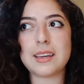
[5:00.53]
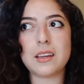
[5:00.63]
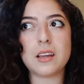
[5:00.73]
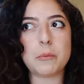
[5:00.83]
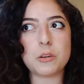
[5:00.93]

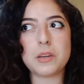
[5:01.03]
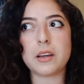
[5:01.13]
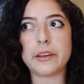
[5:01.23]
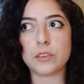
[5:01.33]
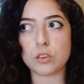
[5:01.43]
que a mí no me
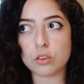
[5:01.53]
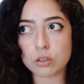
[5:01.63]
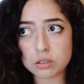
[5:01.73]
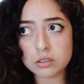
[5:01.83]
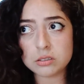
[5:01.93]

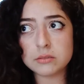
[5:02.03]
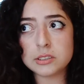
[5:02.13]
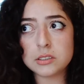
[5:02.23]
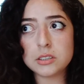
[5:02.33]
encantó.